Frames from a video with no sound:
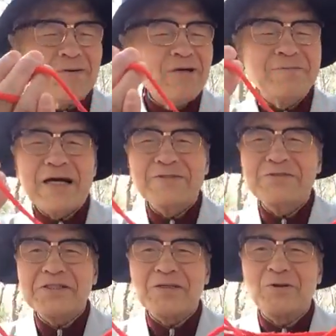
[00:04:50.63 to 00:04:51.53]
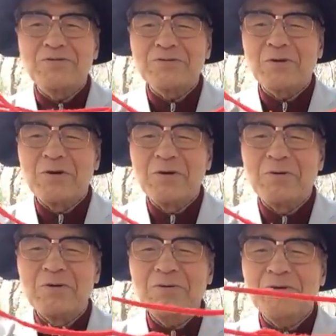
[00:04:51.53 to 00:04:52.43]
親指外して取る
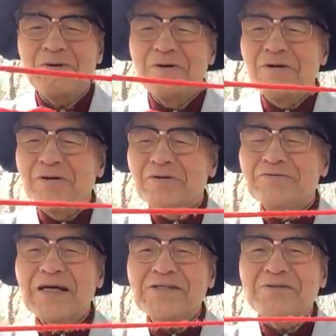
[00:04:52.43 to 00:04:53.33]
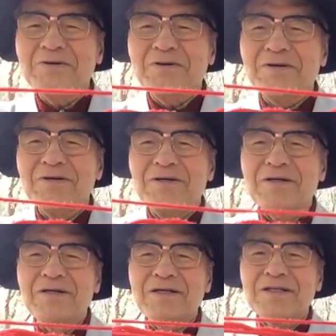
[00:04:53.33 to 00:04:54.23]
この2つの
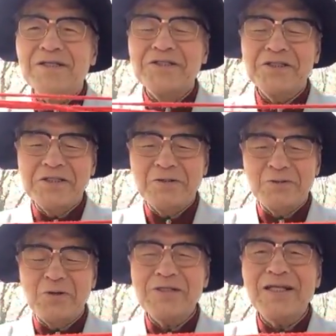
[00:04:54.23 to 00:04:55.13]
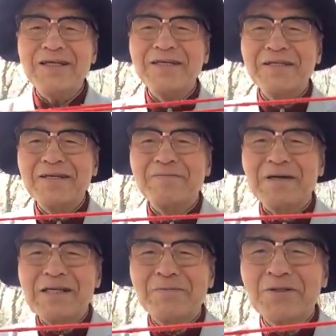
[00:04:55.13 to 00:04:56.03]
12の動作だけで
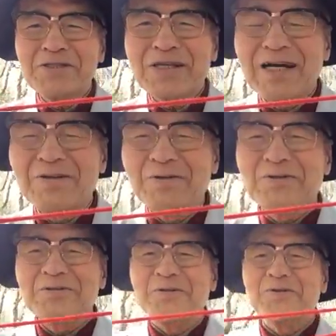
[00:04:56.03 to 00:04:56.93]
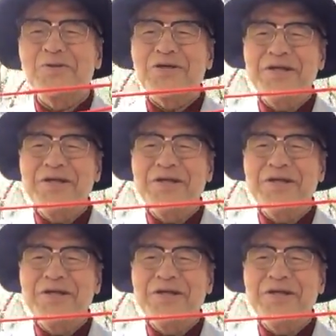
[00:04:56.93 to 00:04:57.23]
巻き戻し完了ということ